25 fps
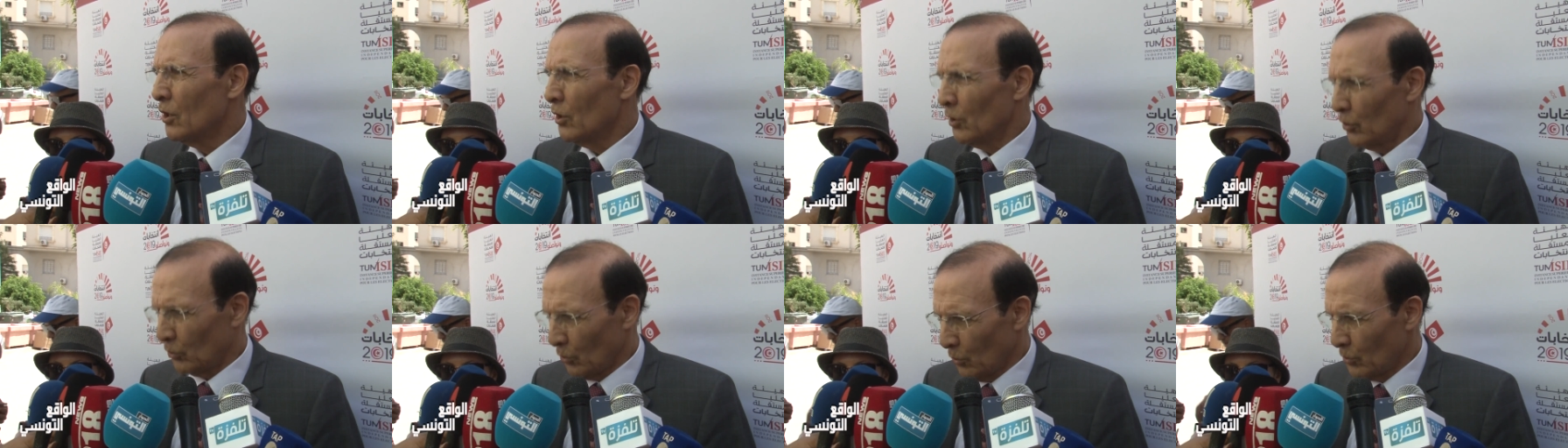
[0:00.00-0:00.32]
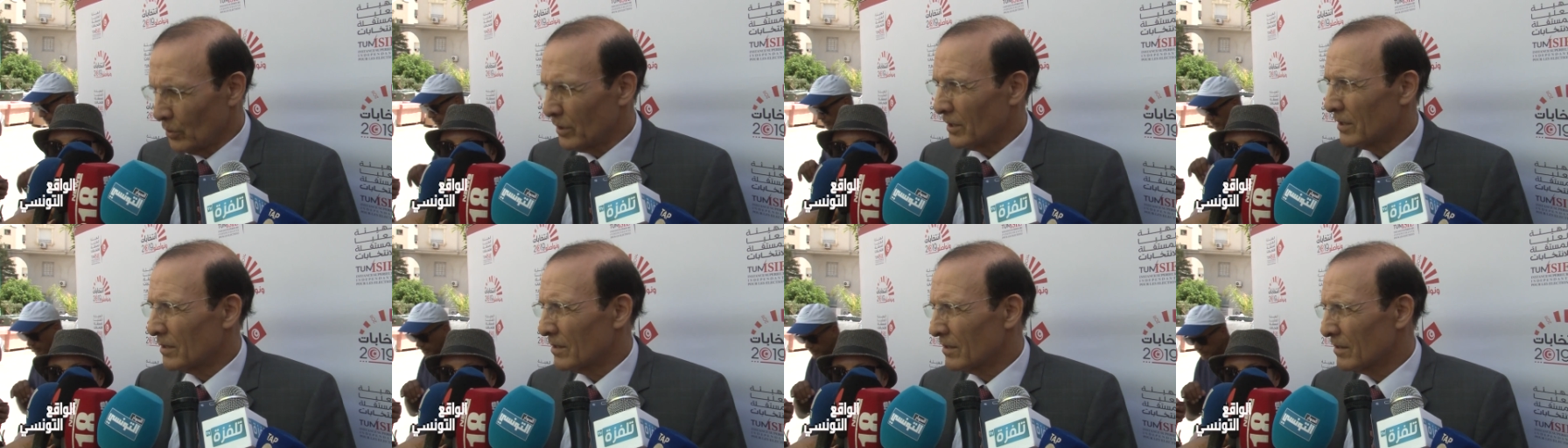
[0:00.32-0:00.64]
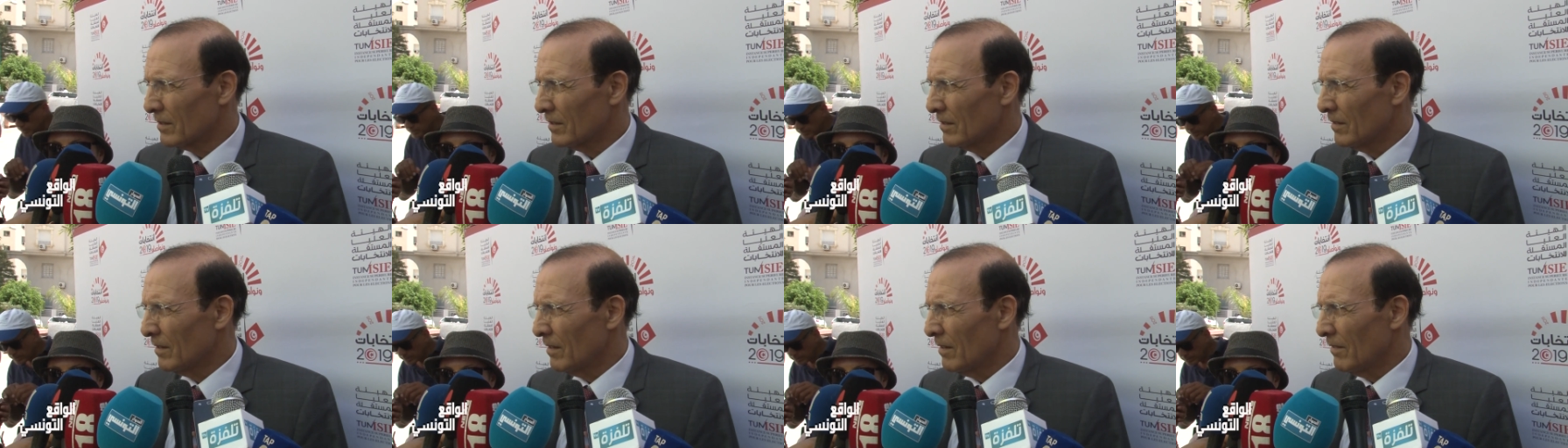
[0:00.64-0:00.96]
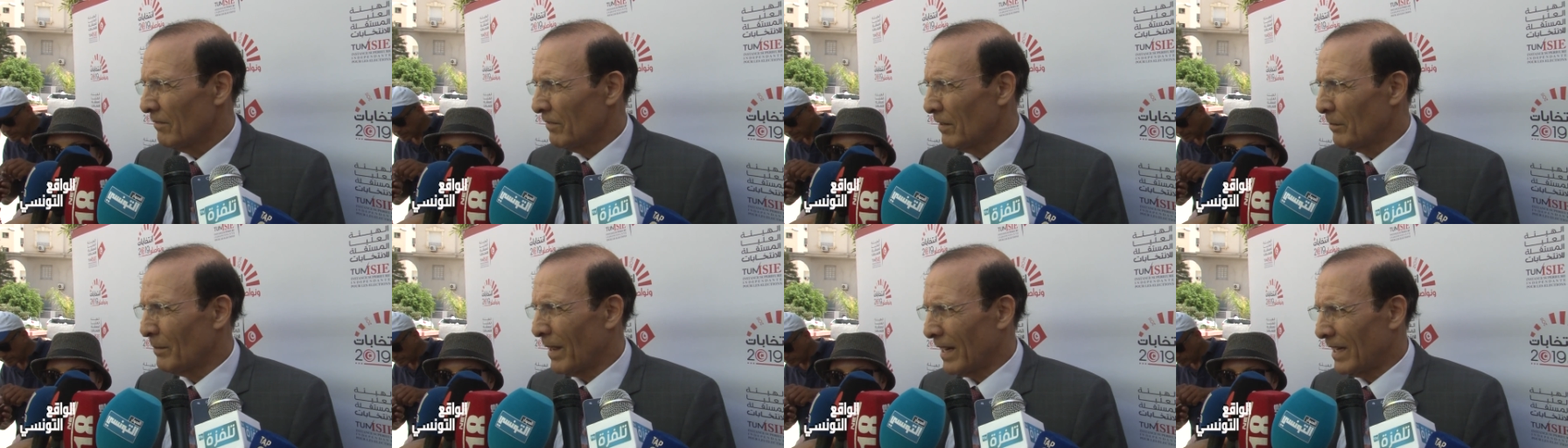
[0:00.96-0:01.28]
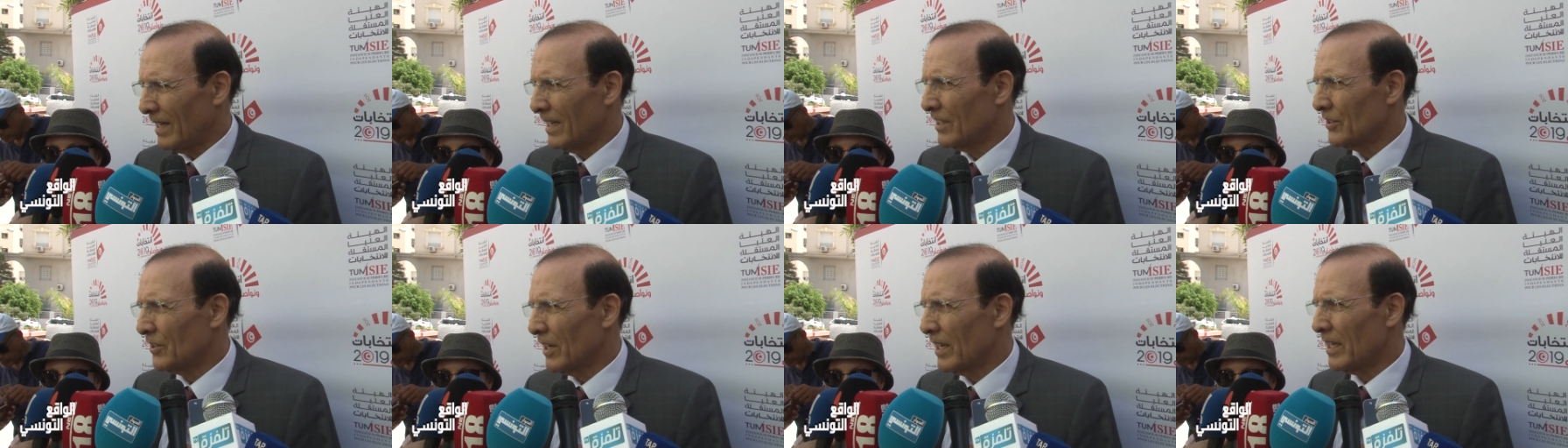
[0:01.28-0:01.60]
تونس في
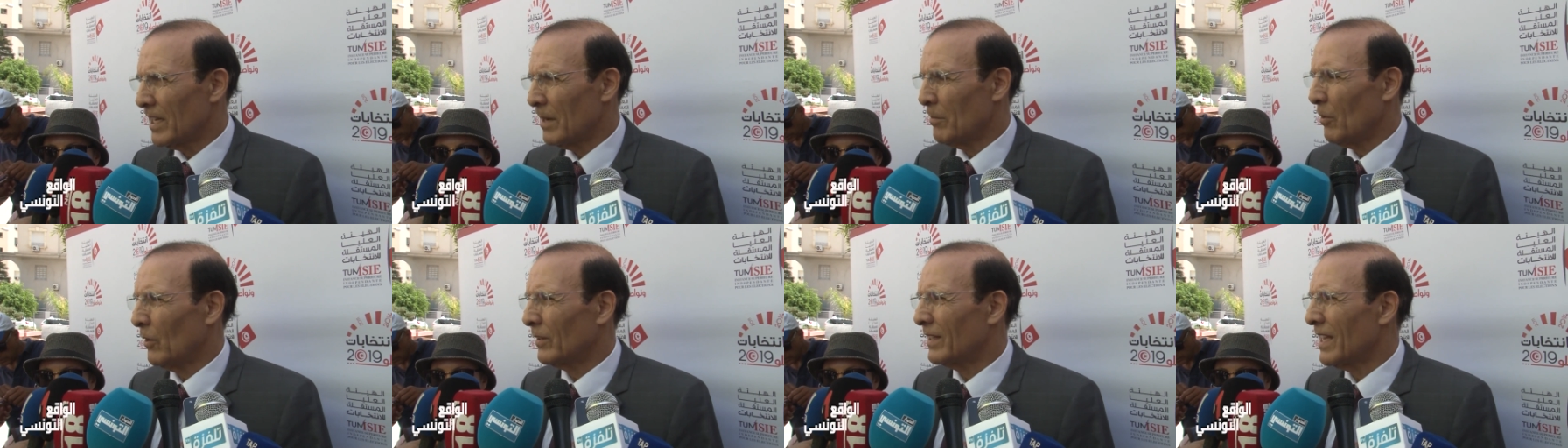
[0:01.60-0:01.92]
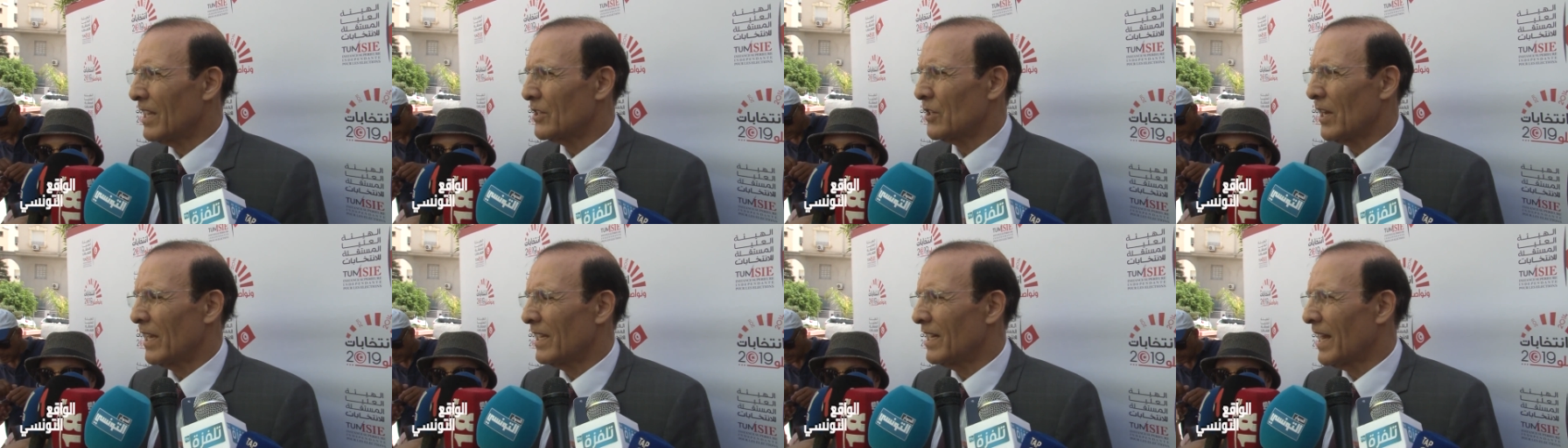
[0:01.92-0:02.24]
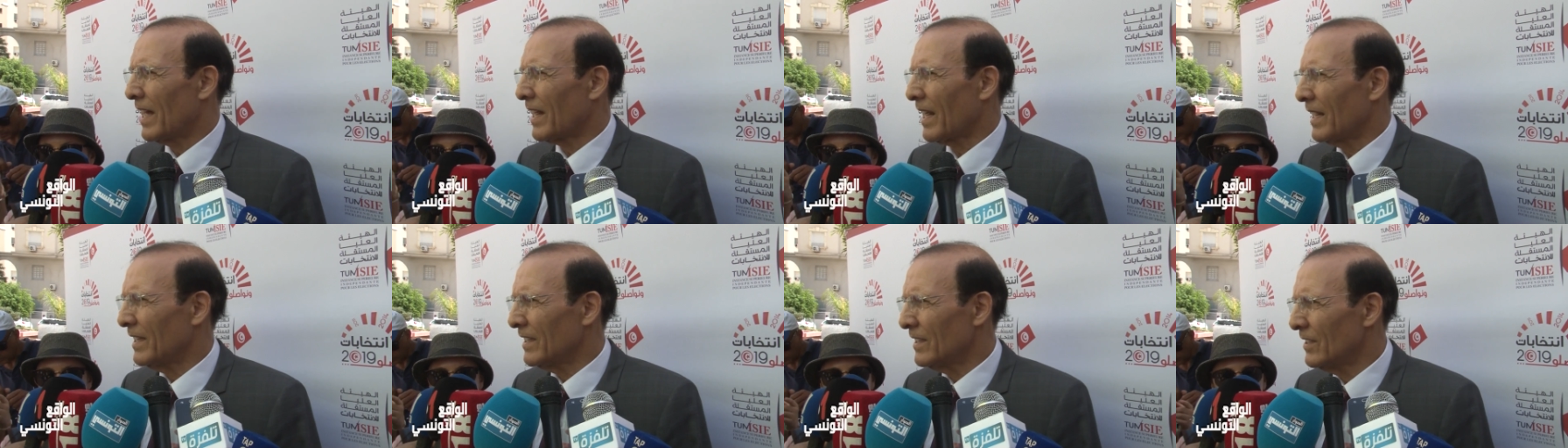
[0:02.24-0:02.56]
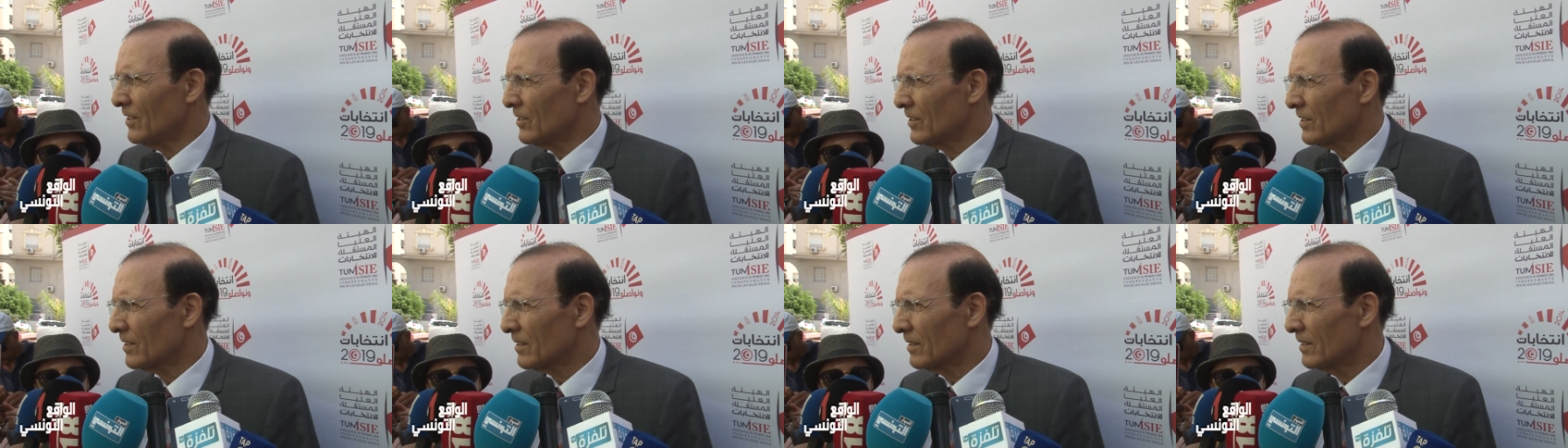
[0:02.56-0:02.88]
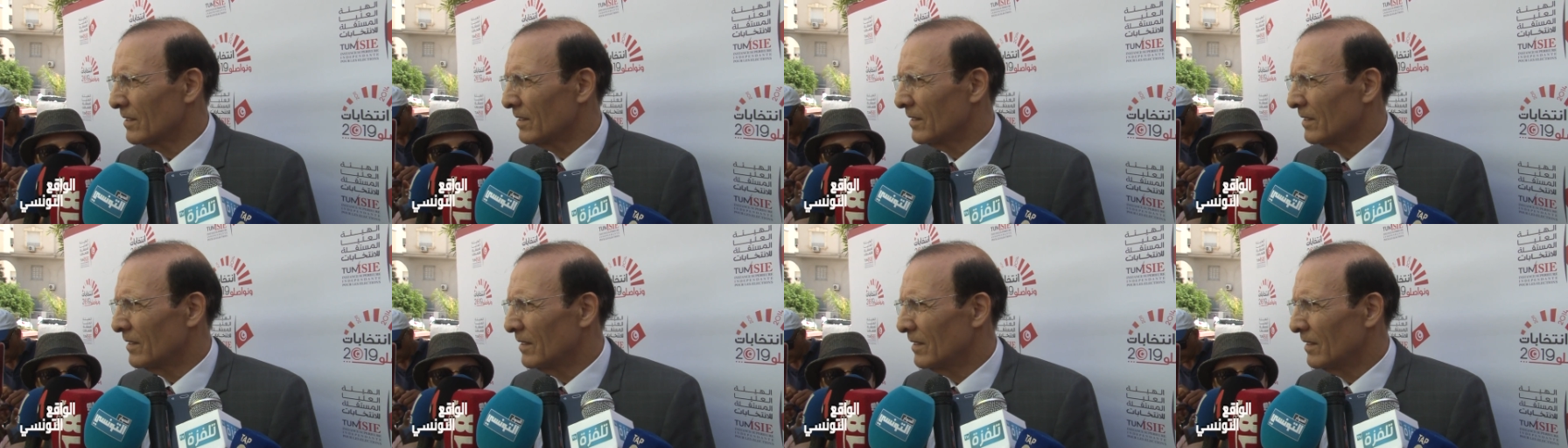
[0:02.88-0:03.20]
المرحلة الجاية محتاجة إلى رئيس
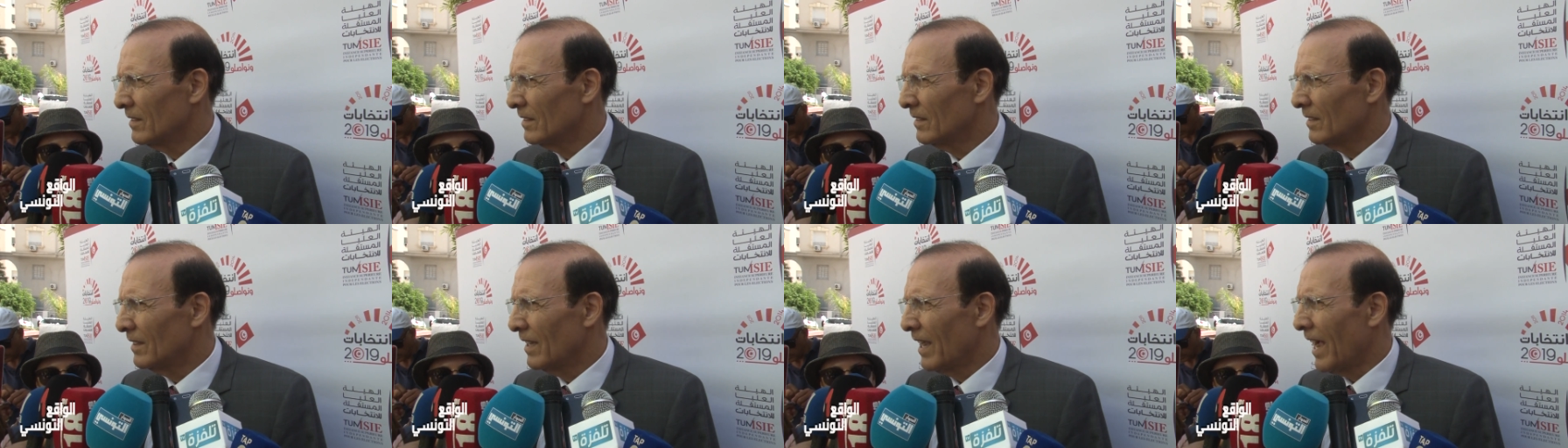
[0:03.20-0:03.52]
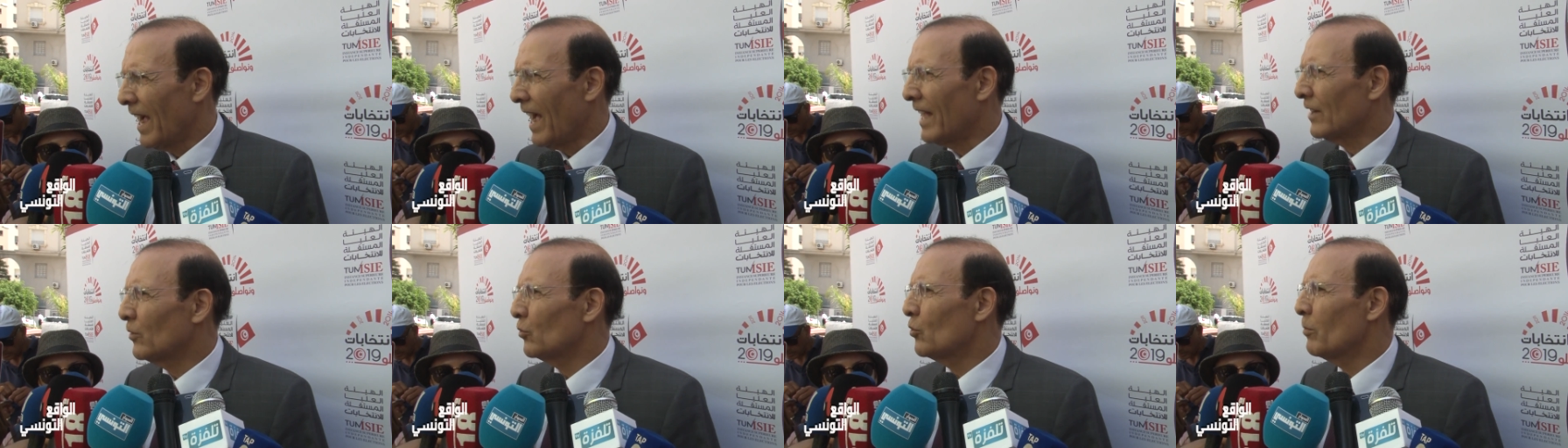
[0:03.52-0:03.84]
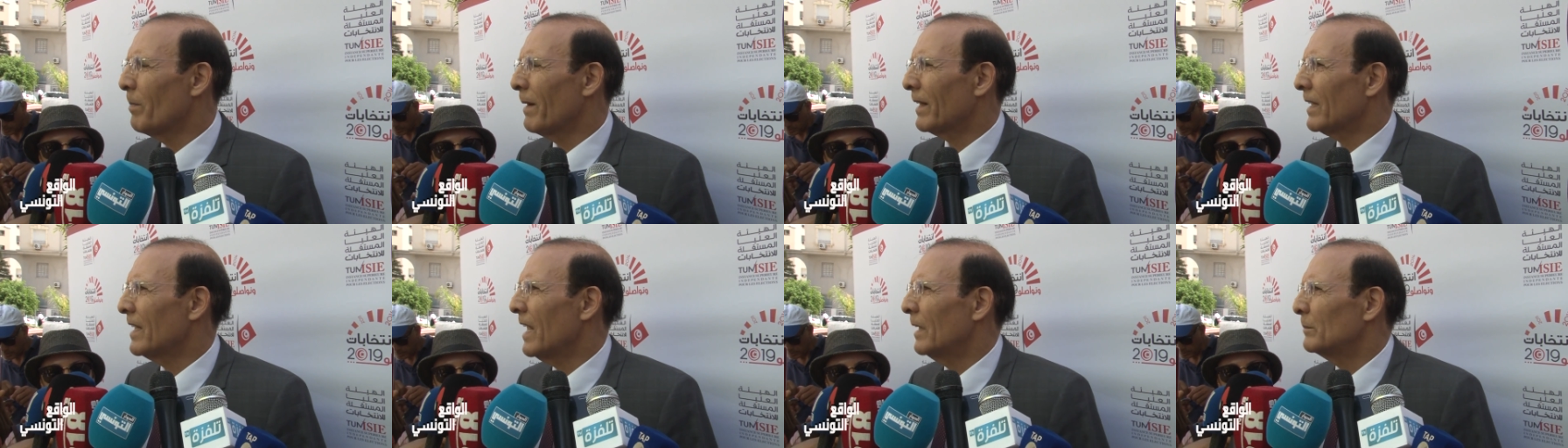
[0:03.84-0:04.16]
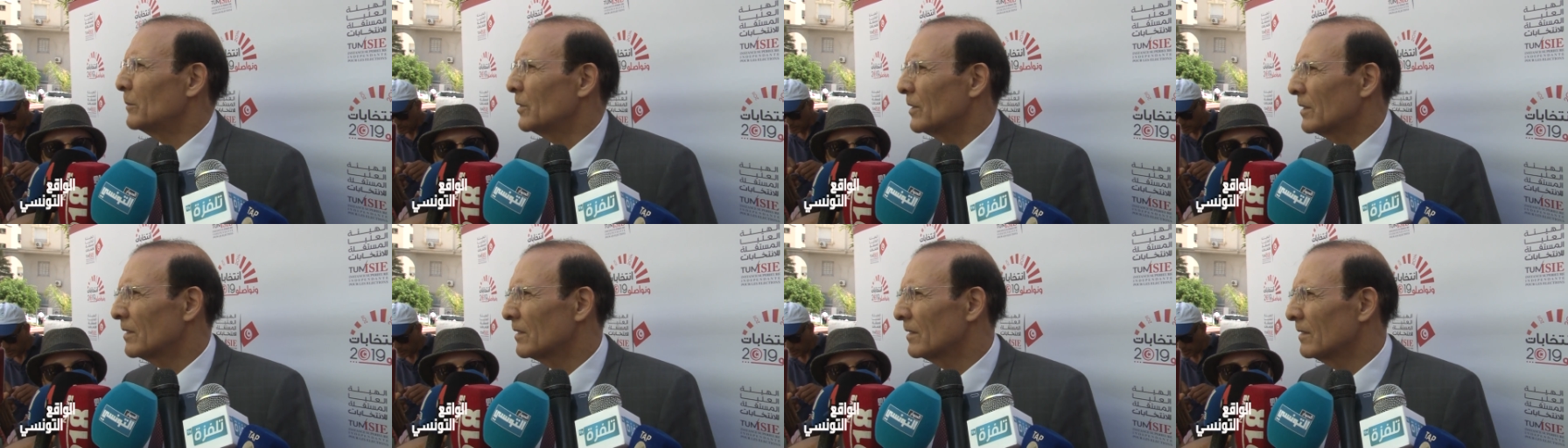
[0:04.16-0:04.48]
عنده برنامج